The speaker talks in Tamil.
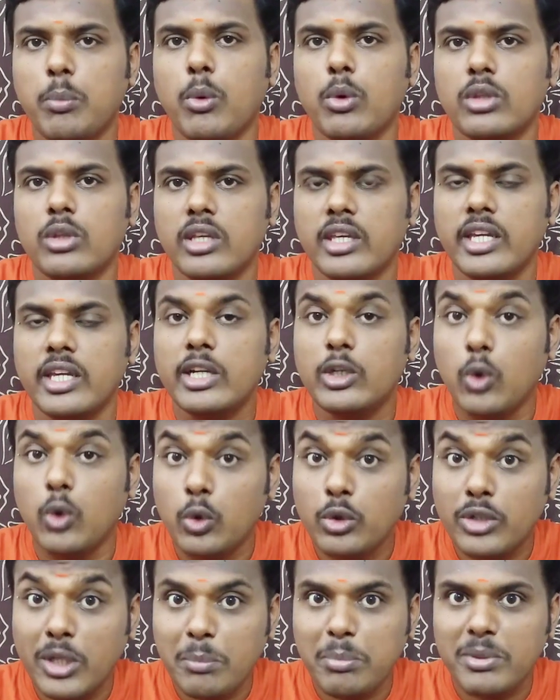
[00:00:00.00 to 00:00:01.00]
இப்போதைக்கு
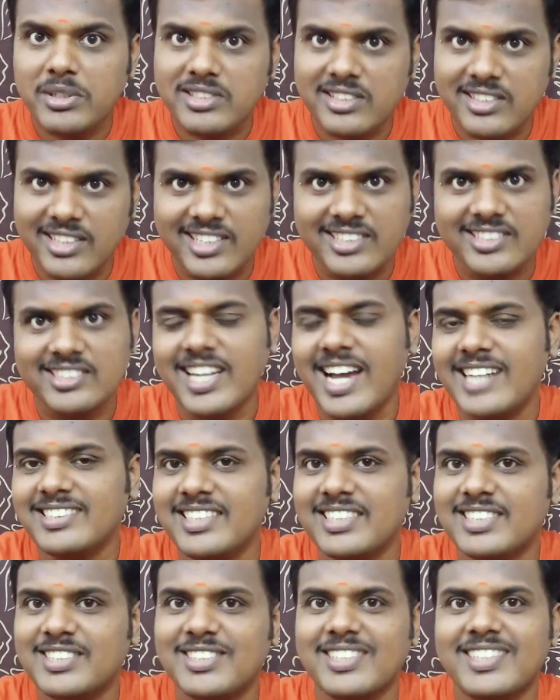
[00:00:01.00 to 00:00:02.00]
டுவெண்ட்டி பர்சன்டேஜ்
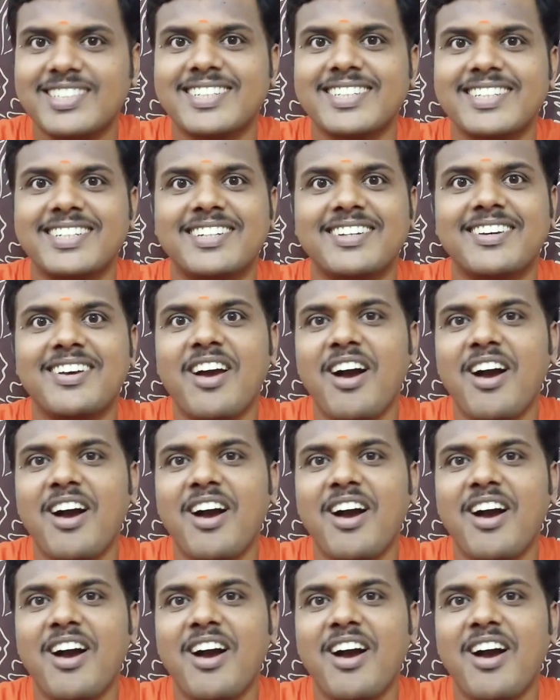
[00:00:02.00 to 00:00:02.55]
சான்சஸ் இருக்கு